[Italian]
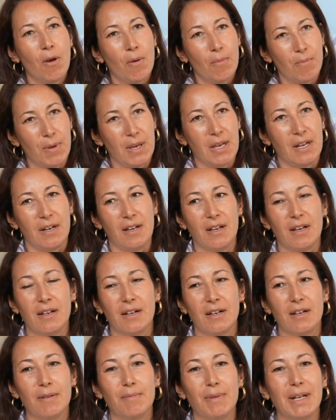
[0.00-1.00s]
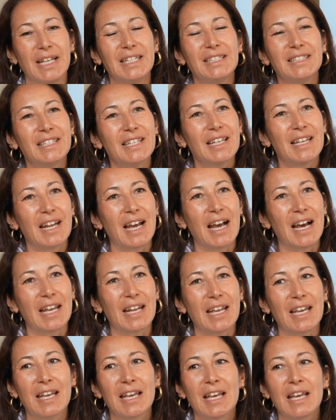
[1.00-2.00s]
per uh, malattie
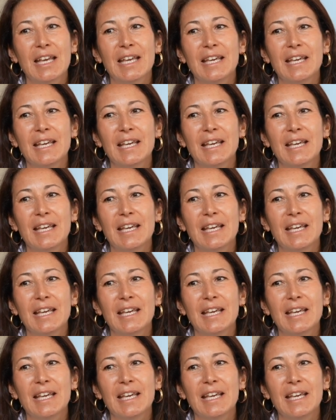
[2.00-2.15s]
rare,